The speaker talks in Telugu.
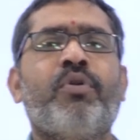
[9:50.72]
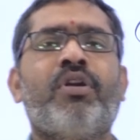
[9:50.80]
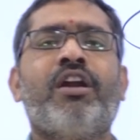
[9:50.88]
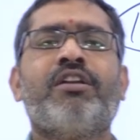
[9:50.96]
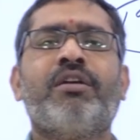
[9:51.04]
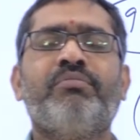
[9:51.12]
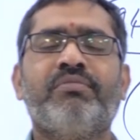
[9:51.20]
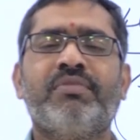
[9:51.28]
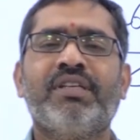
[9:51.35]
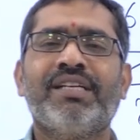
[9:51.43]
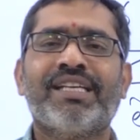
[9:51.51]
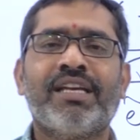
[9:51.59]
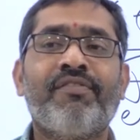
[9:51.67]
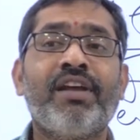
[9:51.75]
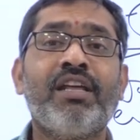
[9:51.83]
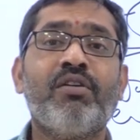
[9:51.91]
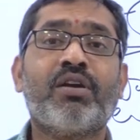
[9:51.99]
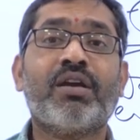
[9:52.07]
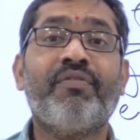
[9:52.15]
పోరాటం
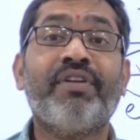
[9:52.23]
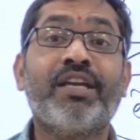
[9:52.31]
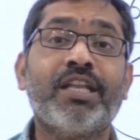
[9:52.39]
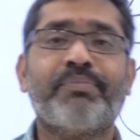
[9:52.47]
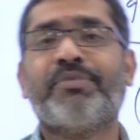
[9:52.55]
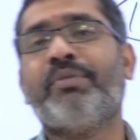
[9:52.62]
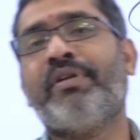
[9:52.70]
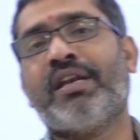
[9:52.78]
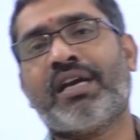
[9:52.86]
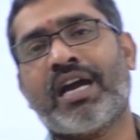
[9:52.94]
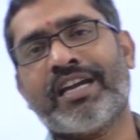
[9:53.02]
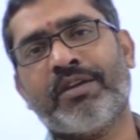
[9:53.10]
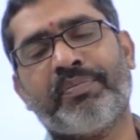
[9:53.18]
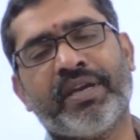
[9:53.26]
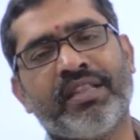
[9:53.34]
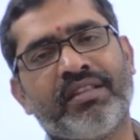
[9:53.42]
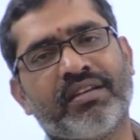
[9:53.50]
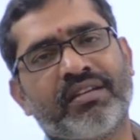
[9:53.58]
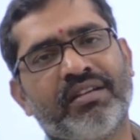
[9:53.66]
ఎవరి యొక్క విజ్ఞప్తి మేరకు
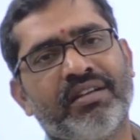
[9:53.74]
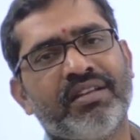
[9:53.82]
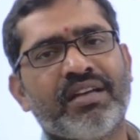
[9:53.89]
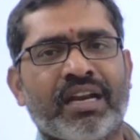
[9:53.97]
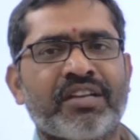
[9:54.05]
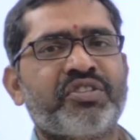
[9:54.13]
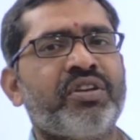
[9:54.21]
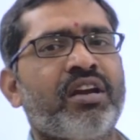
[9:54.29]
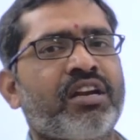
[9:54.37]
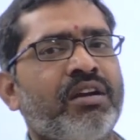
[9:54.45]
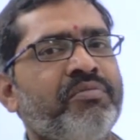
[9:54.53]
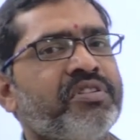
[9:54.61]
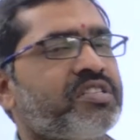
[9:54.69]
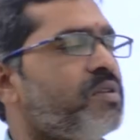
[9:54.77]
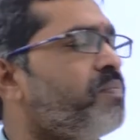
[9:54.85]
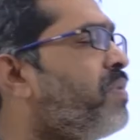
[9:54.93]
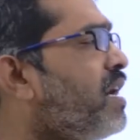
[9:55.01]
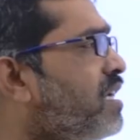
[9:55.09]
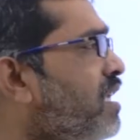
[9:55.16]
ఆగిపోయింది రష్యా కమ్యూనిస్ట్
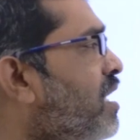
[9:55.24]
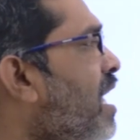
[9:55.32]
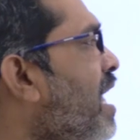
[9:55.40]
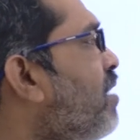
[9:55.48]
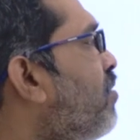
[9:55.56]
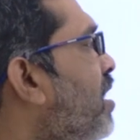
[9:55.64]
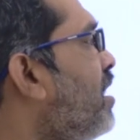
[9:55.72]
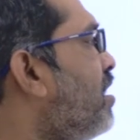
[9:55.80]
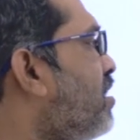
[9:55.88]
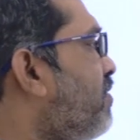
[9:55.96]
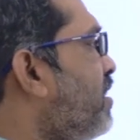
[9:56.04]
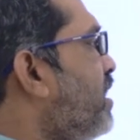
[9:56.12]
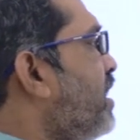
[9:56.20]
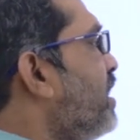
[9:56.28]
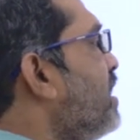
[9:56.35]
పార్టీ నాయకుడైనటువంటి